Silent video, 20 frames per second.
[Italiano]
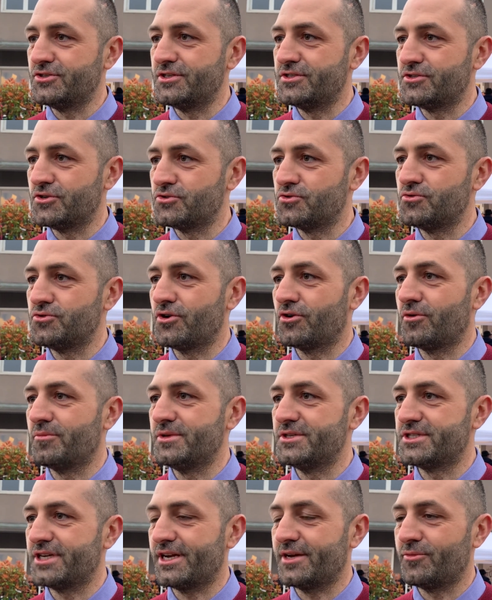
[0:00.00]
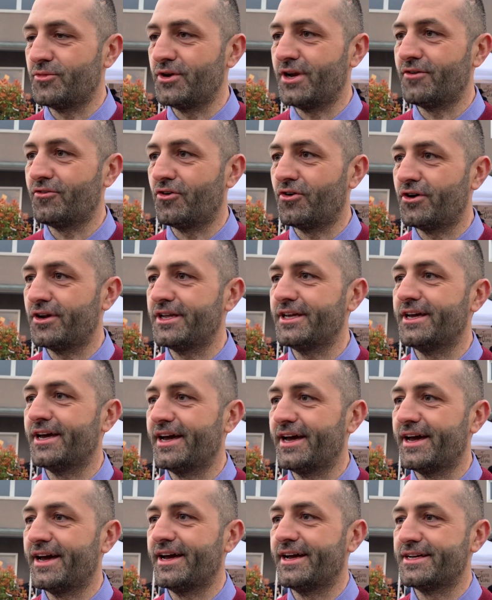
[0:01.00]
inizio giugno cominceremo i lavori
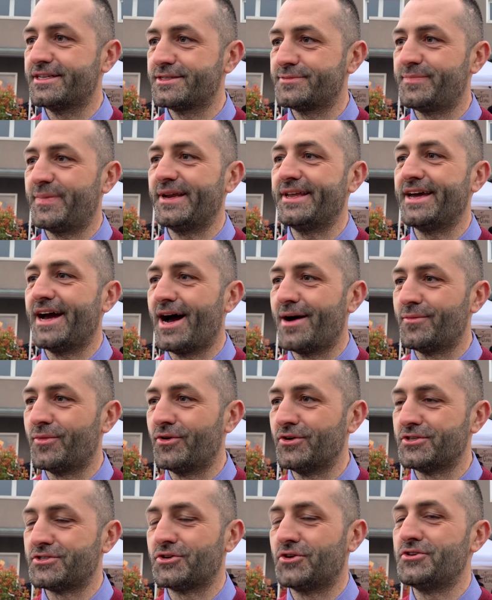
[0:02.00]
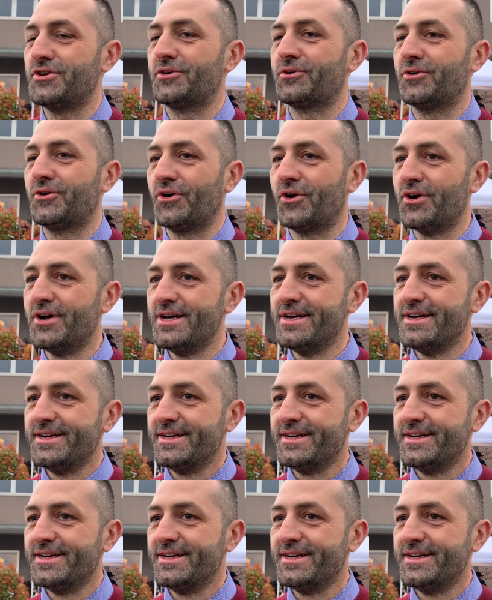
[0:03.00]
e speriamo, il sogno è quello